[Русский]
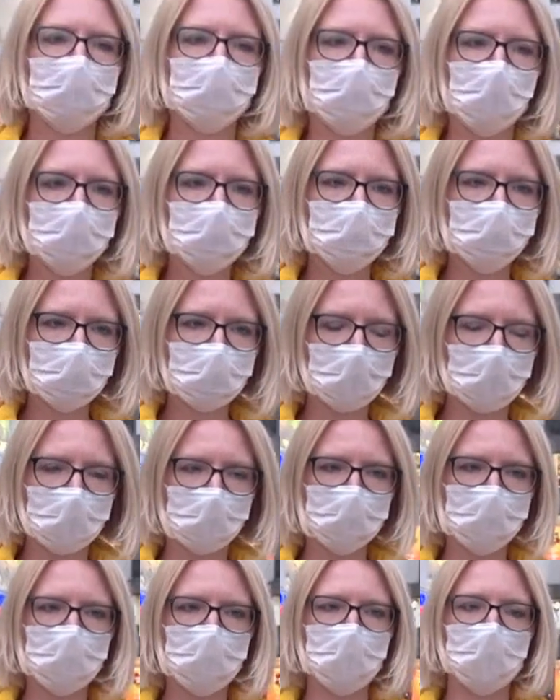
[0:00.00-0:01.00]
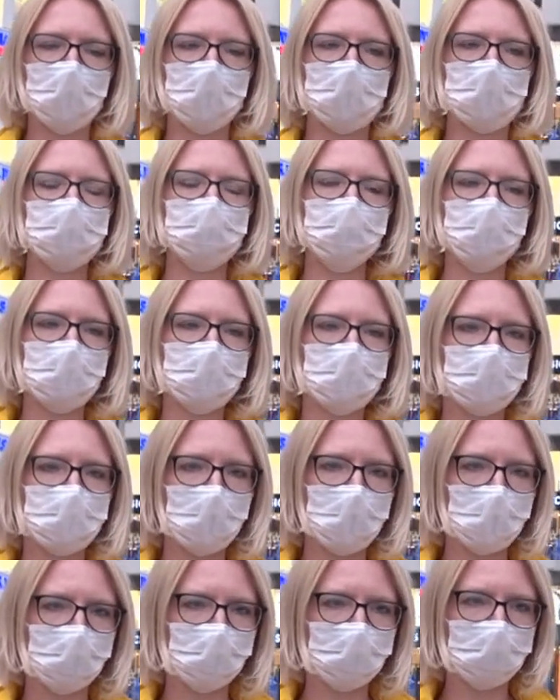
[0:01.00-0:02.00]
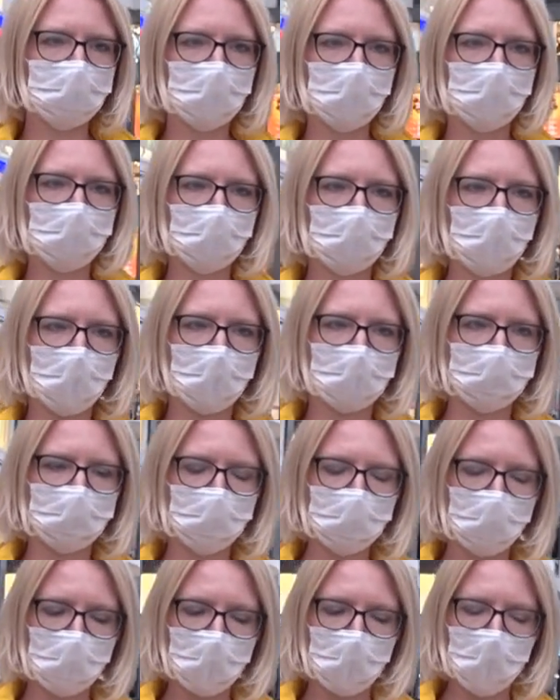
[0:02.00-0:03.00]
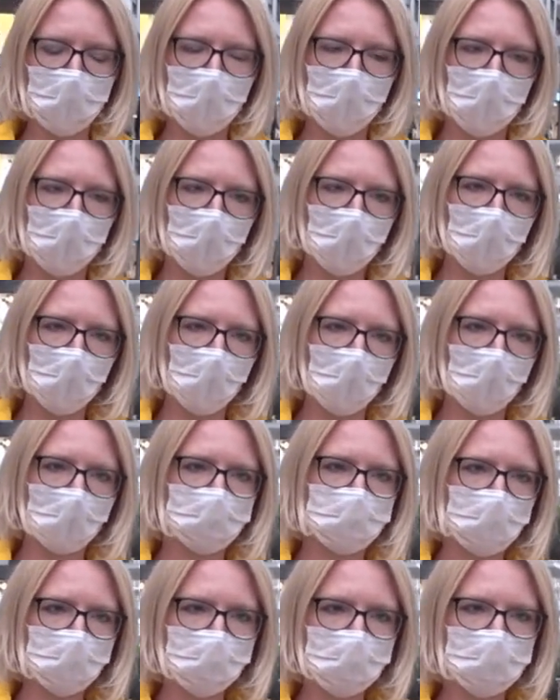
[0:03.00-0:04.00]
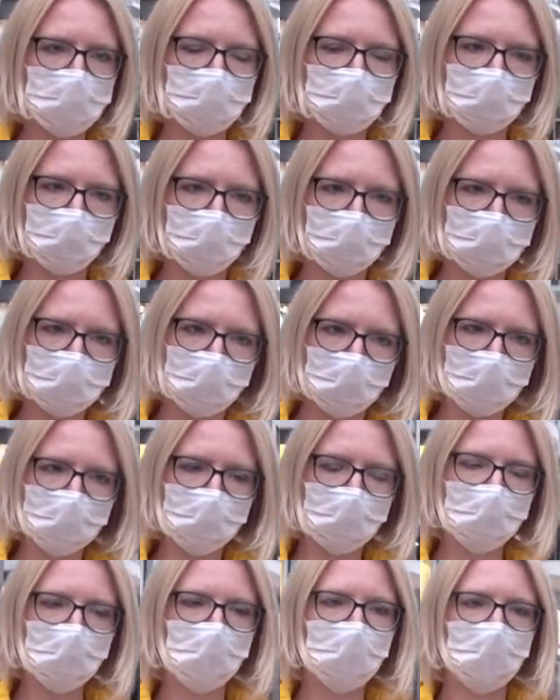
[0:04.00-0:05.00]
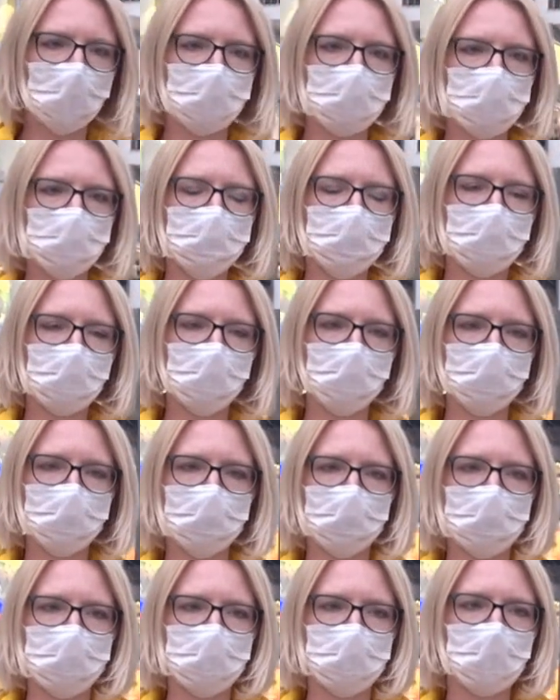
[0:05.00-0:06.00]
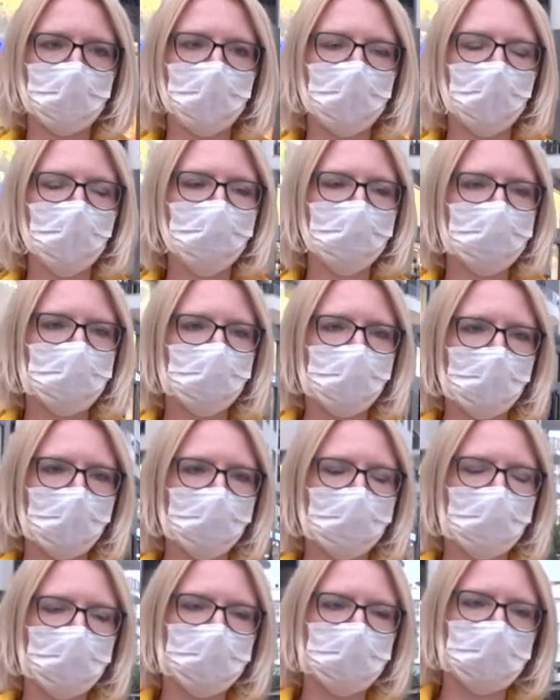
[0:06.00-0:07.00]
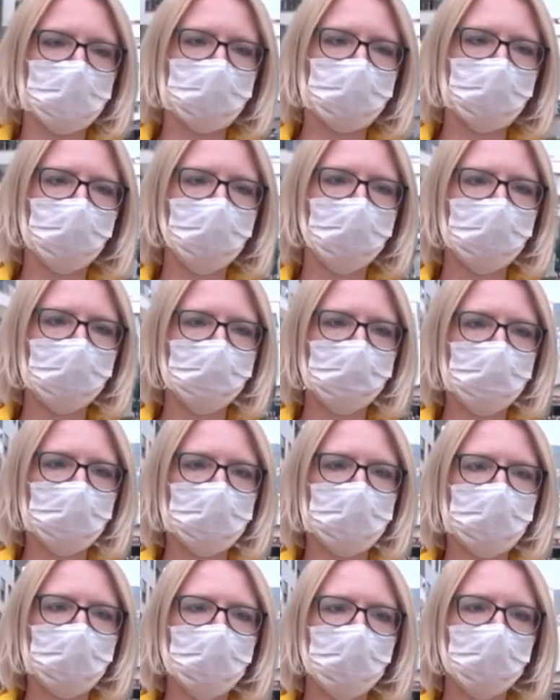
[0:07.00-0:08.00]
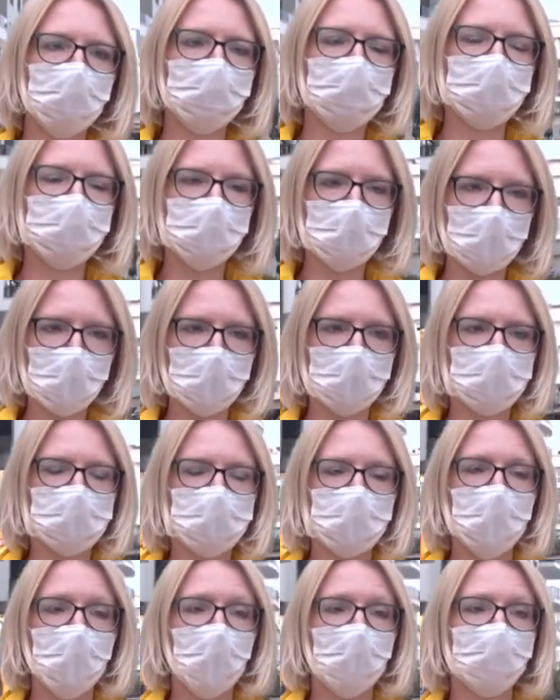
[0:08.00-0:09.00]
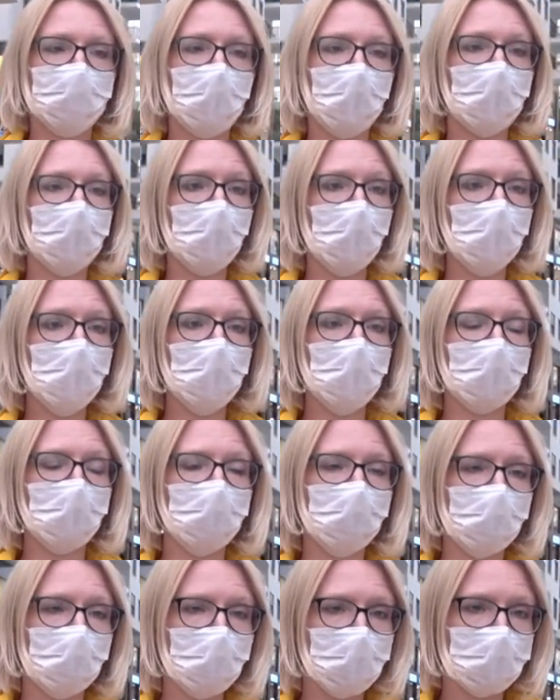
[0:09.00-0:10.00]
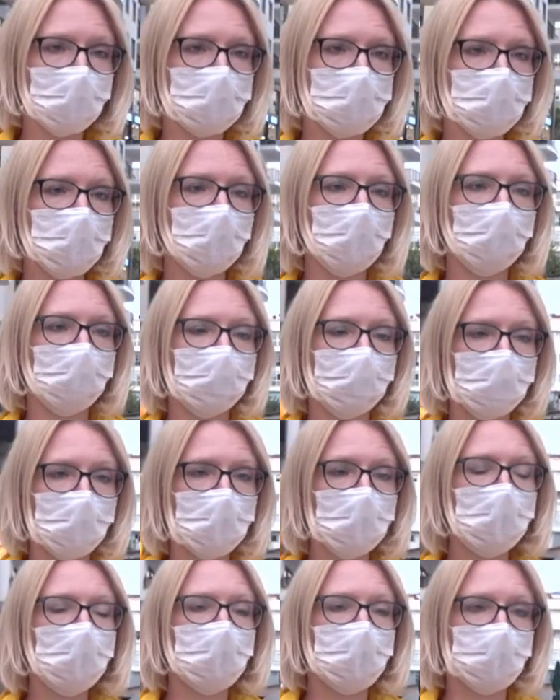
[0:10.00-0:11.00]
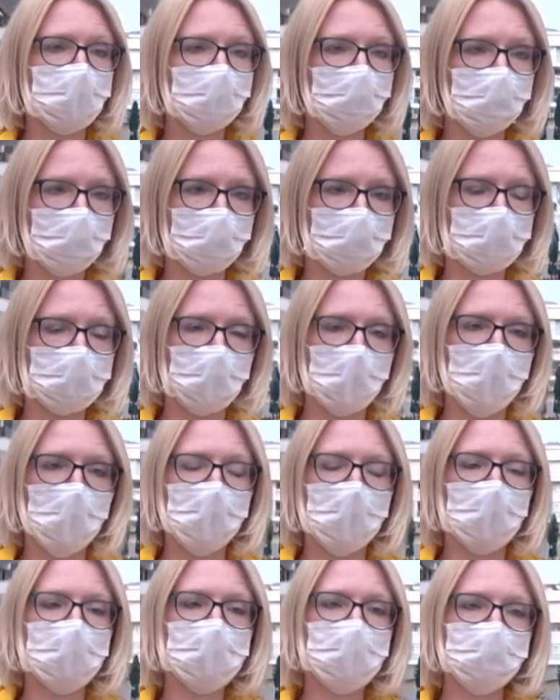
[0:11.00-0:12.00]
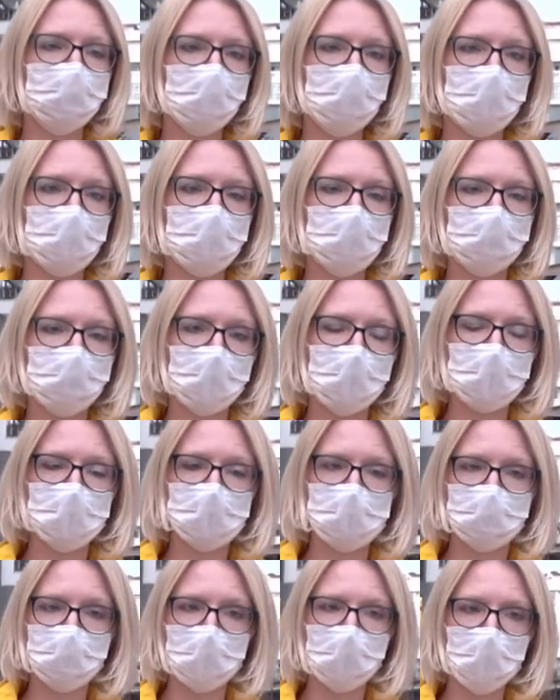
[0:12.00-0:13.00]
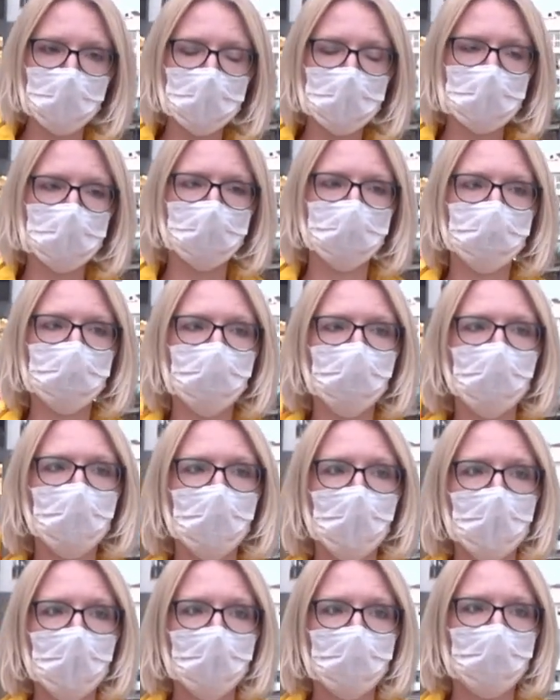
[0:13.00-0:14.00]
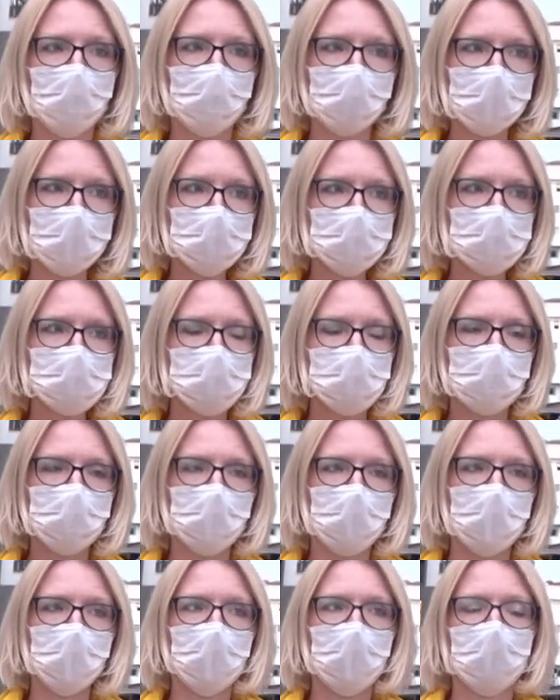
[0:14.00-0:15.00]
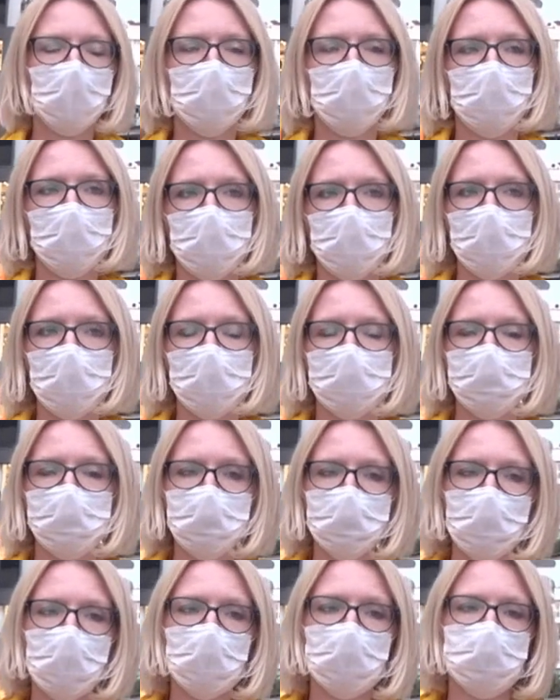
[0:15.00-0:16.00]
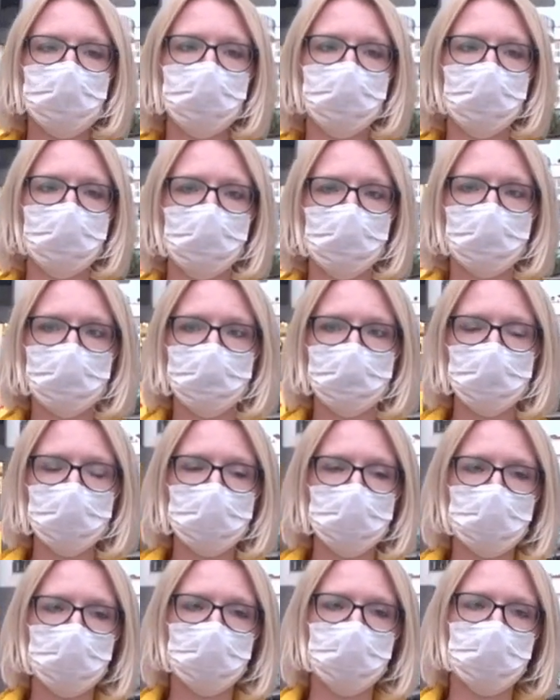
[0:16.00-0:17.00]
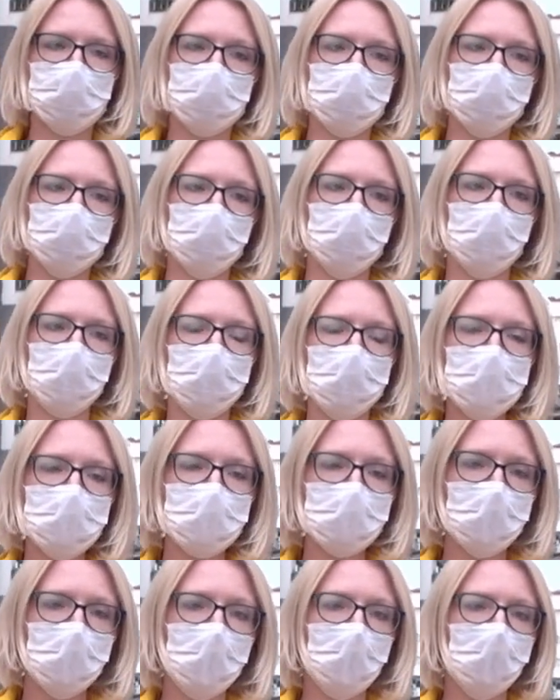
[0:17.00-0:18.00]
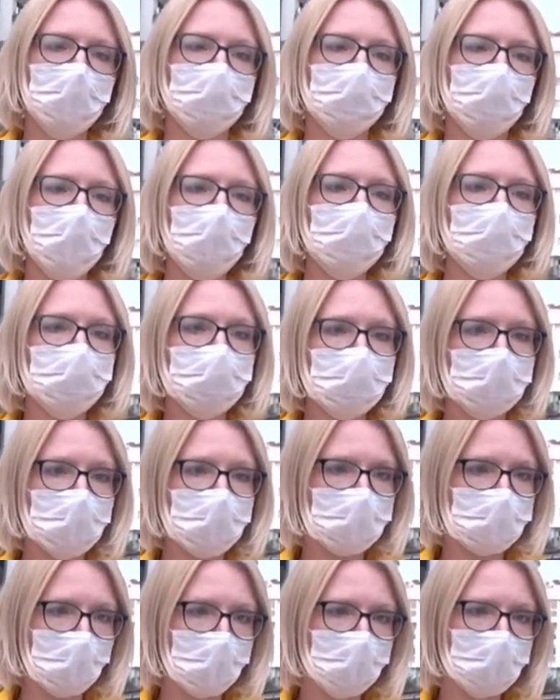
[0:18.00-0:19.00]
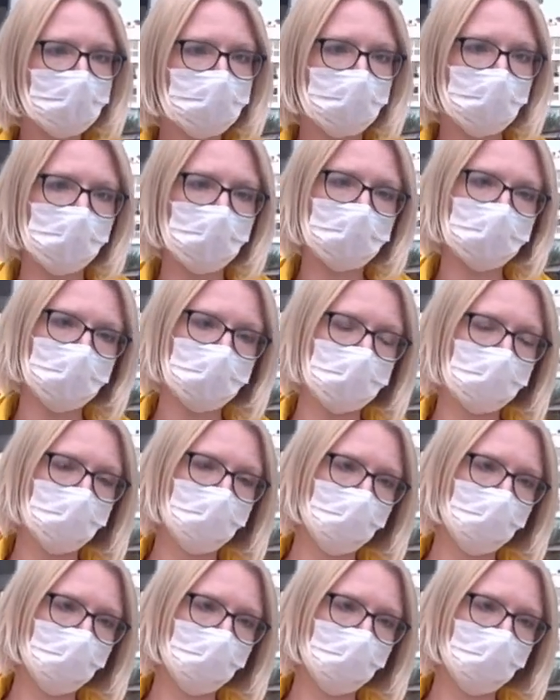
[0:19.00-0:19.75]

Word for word: Во многом размер заработной платы зависит от того, где вы работаете, какая у вас профессия, сколько вы языков знаете, в каком городе вы живете. Если вы проживаете в Алании, то в принципе 3-4 э, тысяч э, лир – вам будет достаточно, если тем